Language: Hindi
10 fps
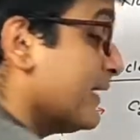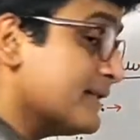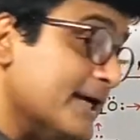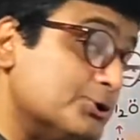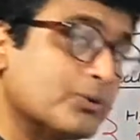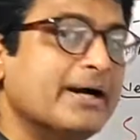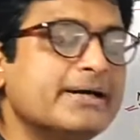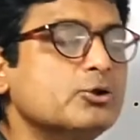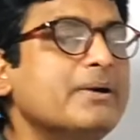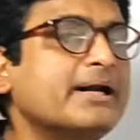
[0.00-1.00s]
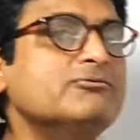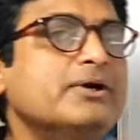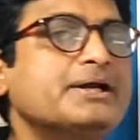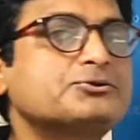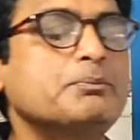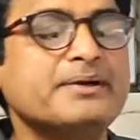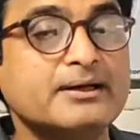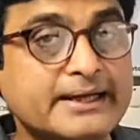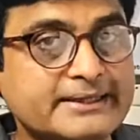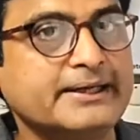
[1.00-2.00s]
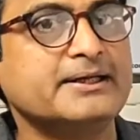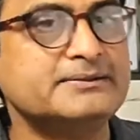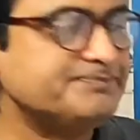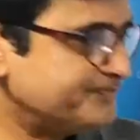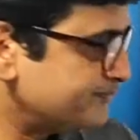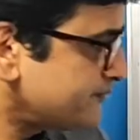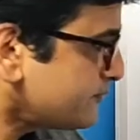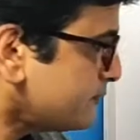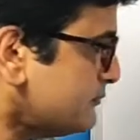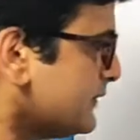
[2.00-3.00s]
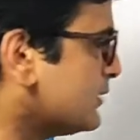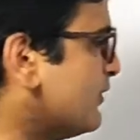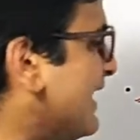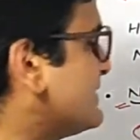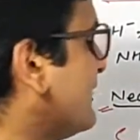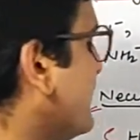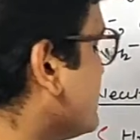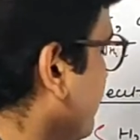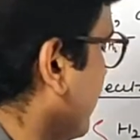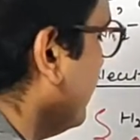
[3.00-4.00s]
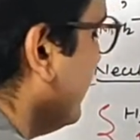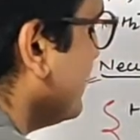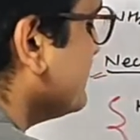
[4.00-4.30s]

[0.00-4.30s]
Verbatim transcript: पेयर दे चुका है दोबारा वो इलेक्ट्रॉन पेयर नहीं देगा तो ऐसे केस में इट इज